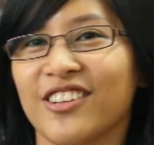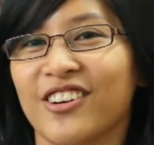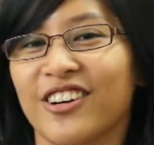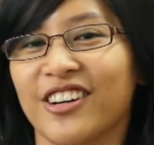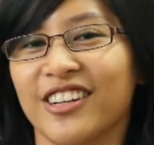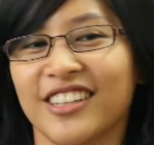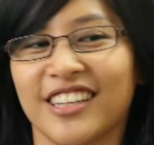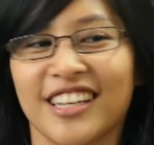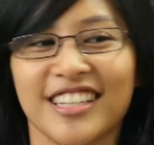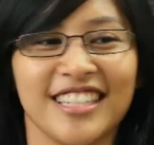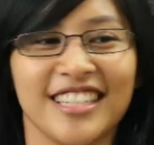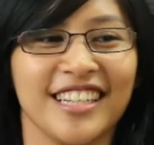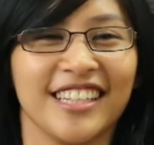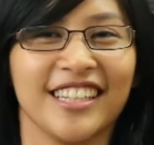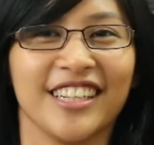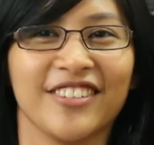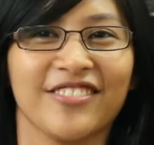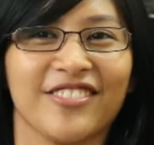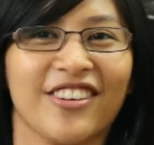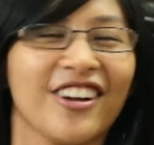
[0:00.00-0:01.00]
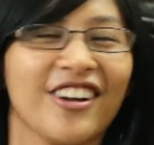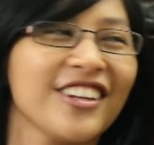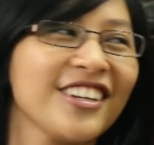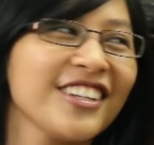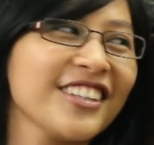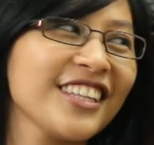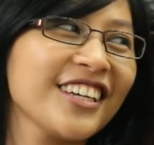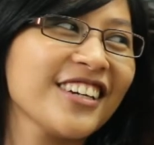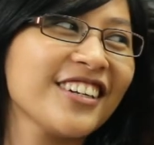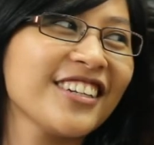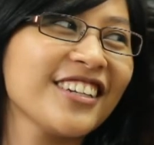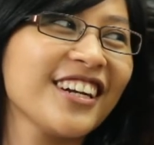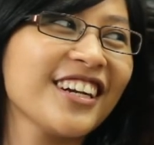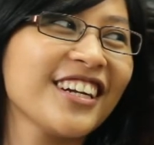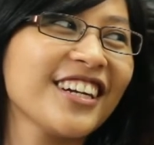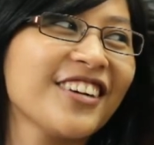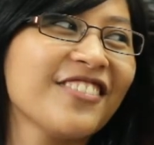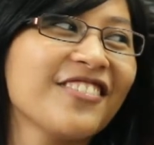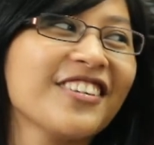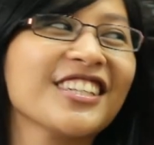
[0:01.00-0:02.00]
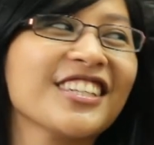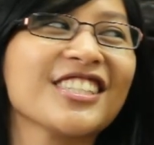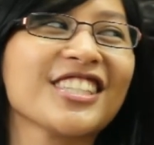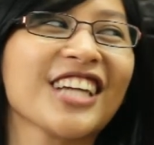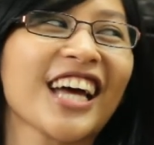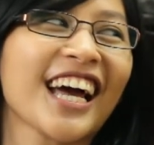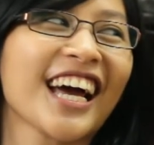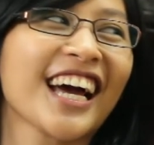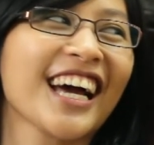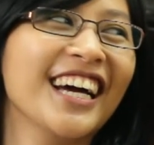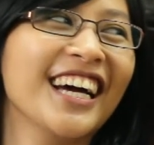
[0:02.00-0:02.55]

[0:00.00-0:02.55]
Don, kasi nag-volunteer na rin naman siya.